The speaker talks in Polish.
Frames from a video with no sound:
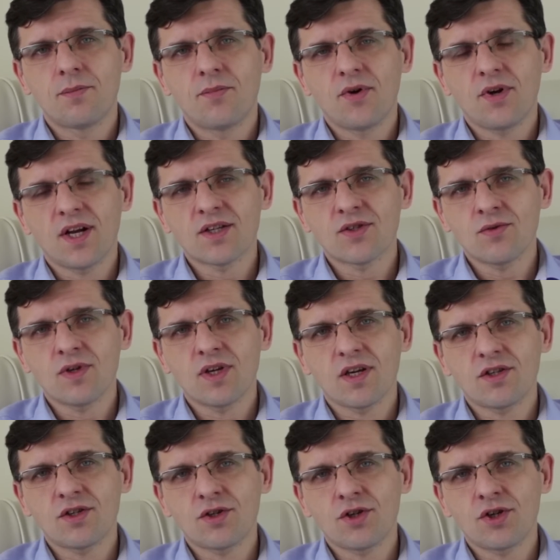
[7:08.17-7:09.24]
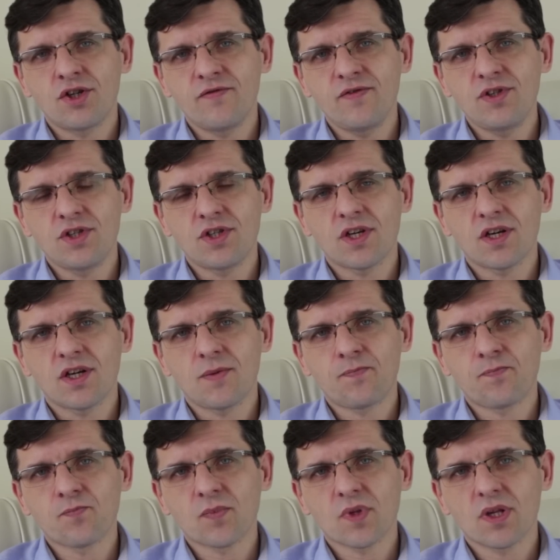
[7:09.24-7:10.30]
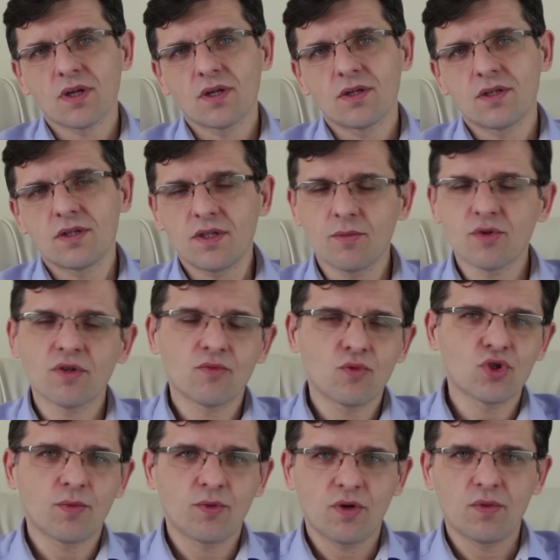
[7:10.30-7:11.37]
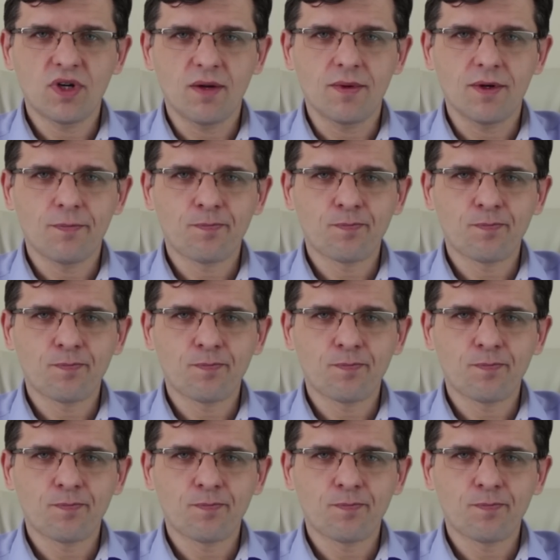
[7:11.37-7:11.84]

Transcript: pokazuje, że rzeczywiście z tym są duże problemy.